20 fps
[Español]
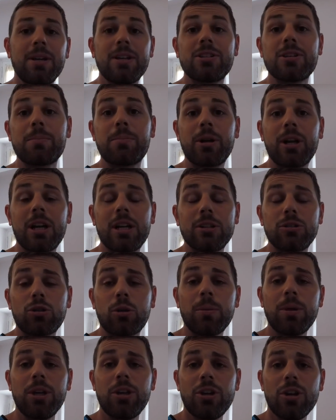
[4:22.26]
y se pone en el
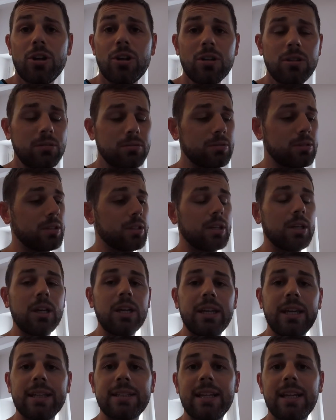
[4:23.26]
tobillo
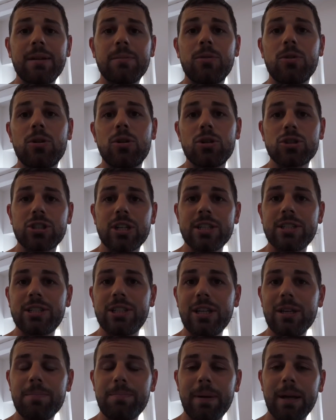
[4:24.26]
y ya tenemos el
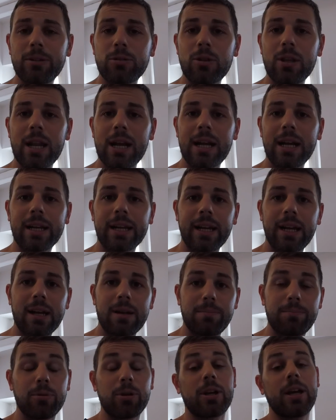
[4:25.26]
chip a toda la
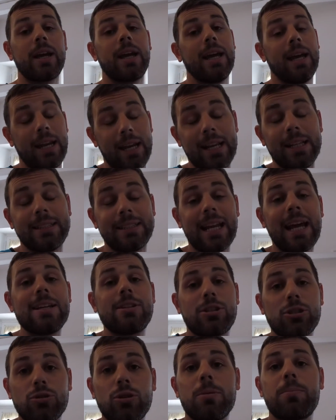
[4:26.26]
carrera. Porque en el trail
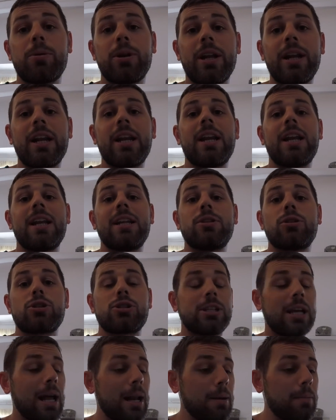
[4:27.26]
se suele poner en el
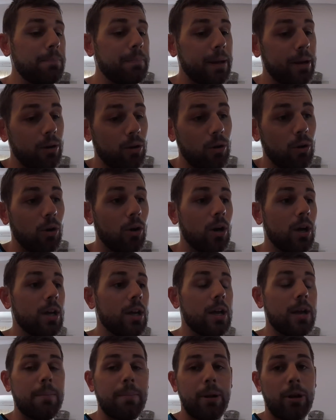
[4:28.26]
dorsal, pero,
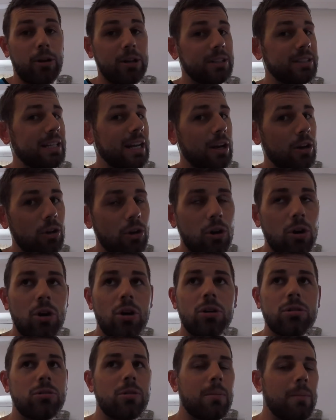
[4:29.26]
pero en el
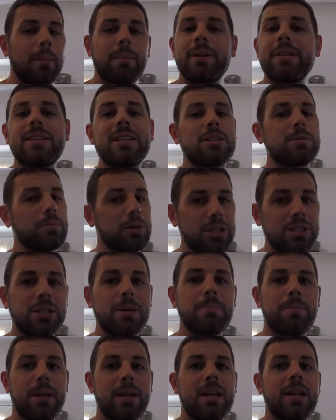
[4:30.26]
triatlón normalmente se pone
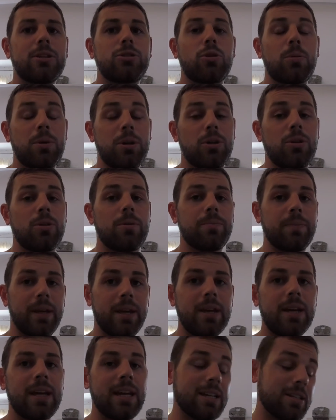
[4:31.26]
siempre en el tobillo,
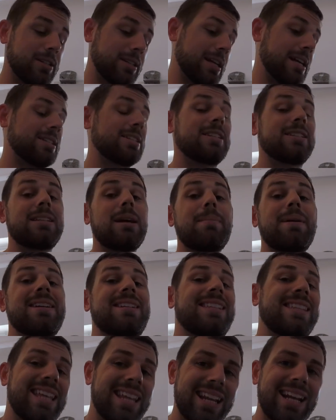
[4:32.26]
¿eh? que es, así está
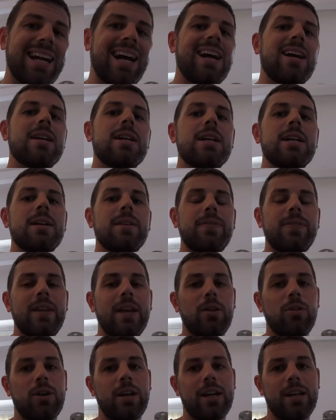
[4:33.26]
más cerca de
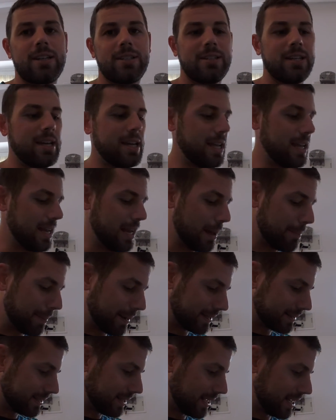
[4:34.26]
lo que es eh, la
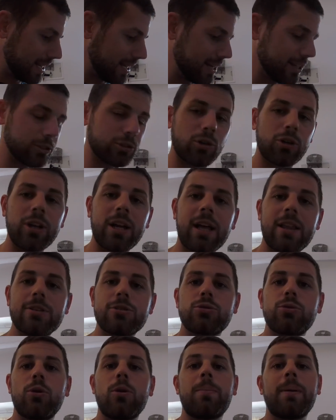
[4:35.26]
parte electrónica del
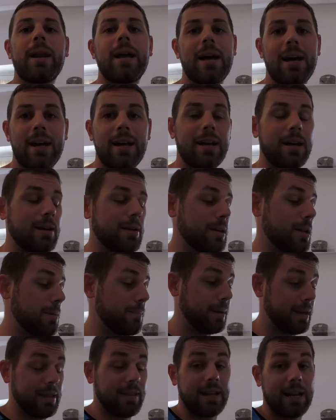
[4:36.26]
suelo para,
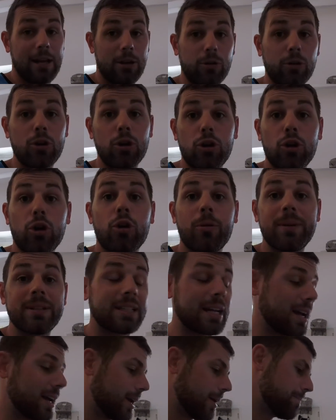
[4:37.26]
dar el
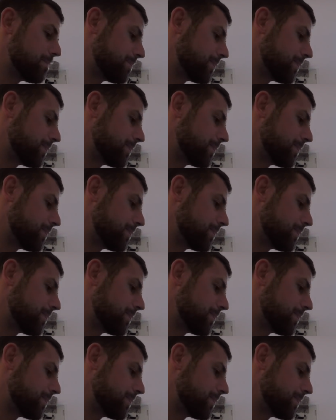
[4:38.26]
cronometraje.